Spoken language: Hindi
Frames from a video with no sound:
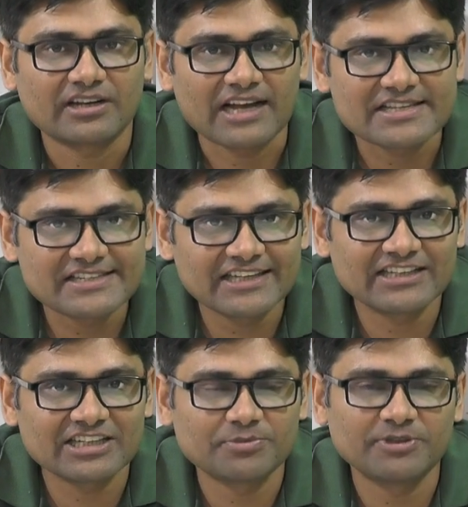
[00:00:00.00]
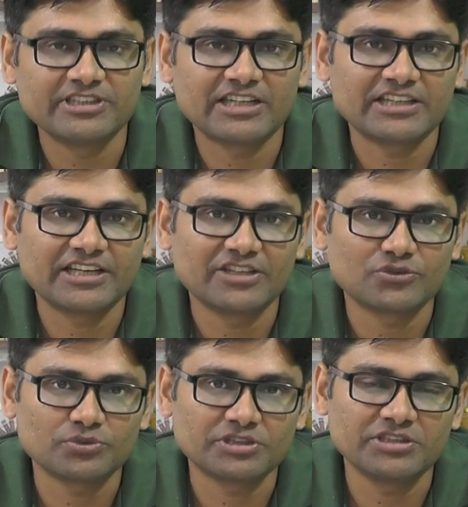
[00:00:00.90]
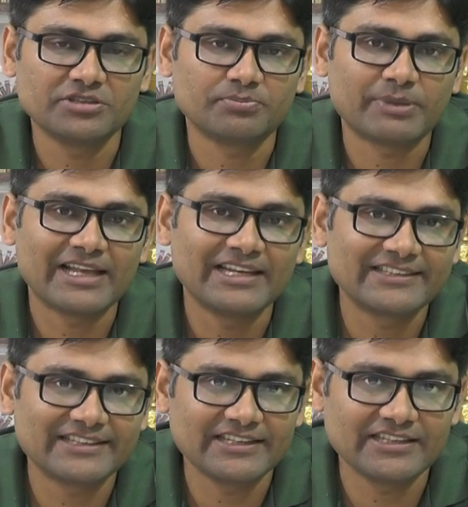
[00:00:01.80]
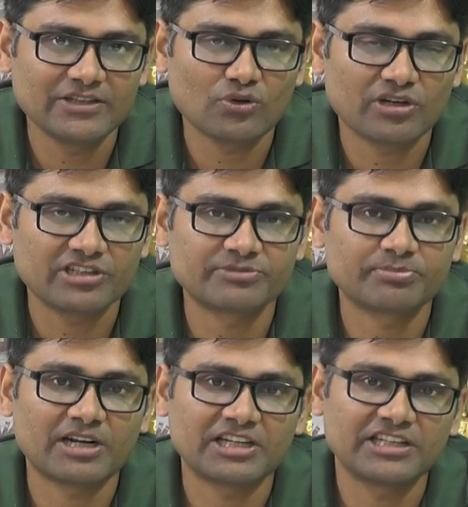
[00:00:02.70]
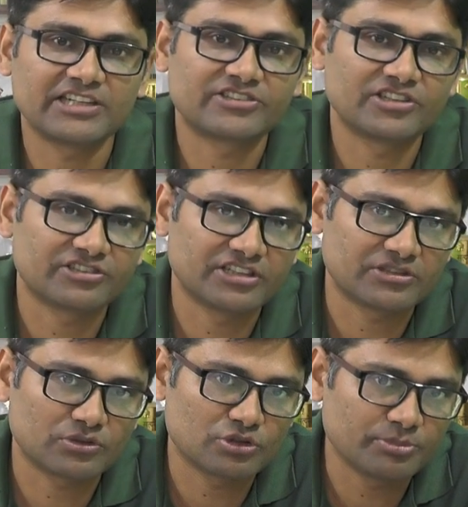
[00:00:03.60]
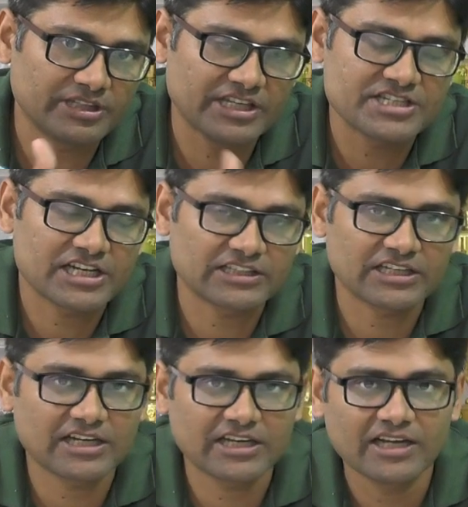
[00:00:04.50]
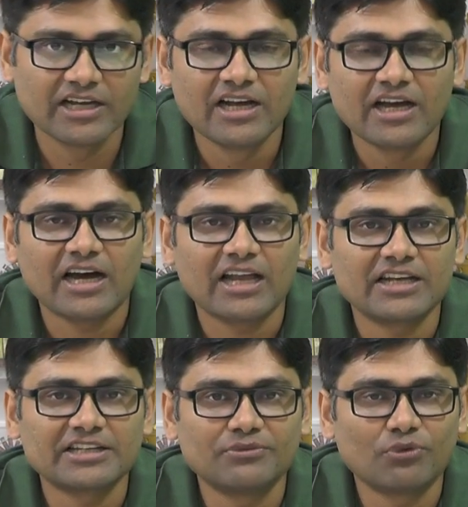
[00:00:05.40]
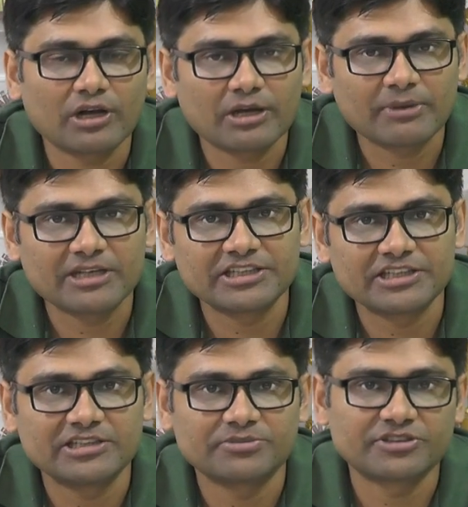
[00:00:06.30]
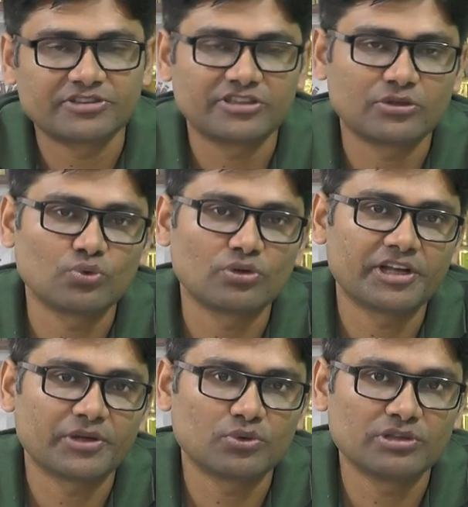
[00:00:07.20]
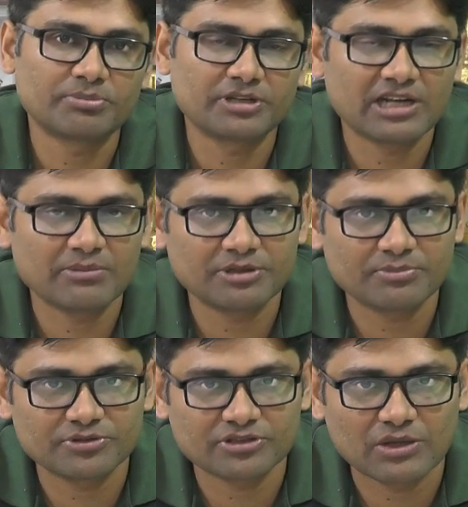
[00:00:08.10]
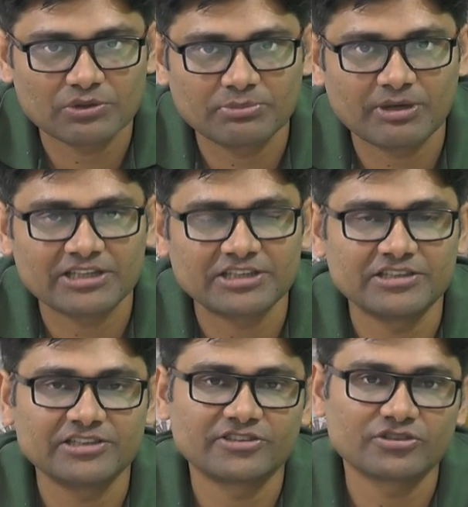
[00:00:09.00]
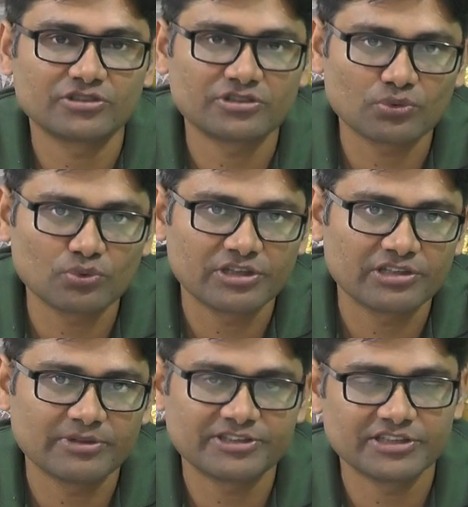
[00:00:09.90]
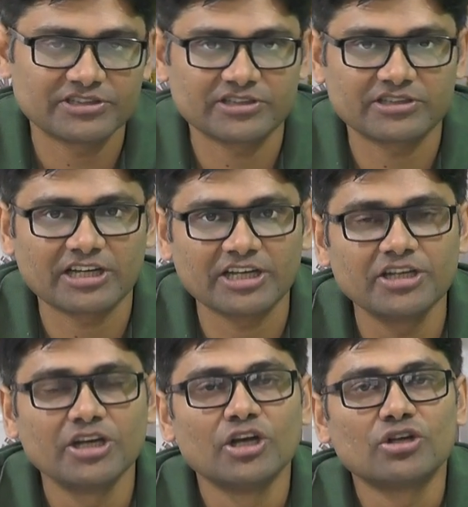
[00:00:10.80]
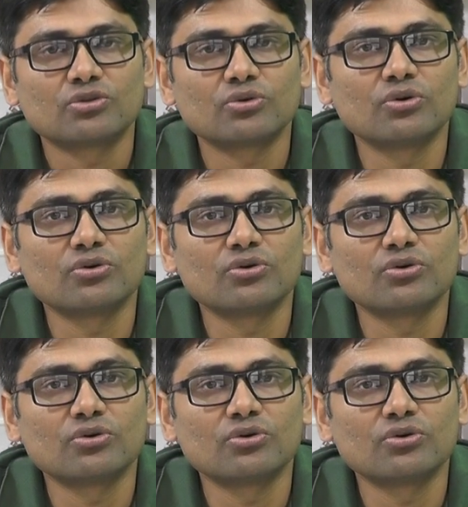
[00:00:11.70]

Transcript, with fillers: राष्ट्रीय अध्यक्ष बन जाते हैं चूंकि पहले से ही कांग्रेस पार्टी का शीर्ष नेतृत्व भी यही चाहता रहा है हालांकि वो अलग बात है कि जब शशि थरूर ने खुद अपने नाम के प्रस्ताव की बात की थी शशि थरूर ने जब ऐसी इच्छा जताई तो